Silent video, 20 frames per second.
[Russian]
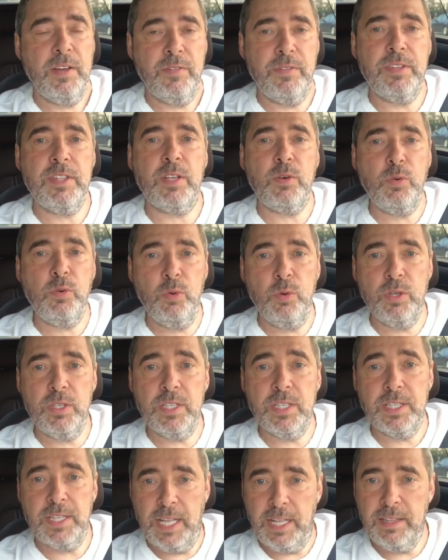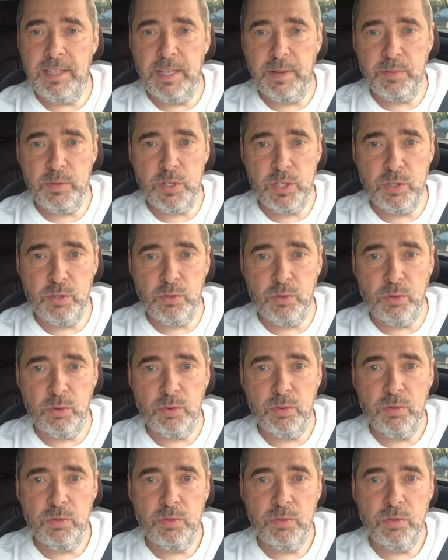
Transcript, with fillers: Вы торгуете на демо-счету,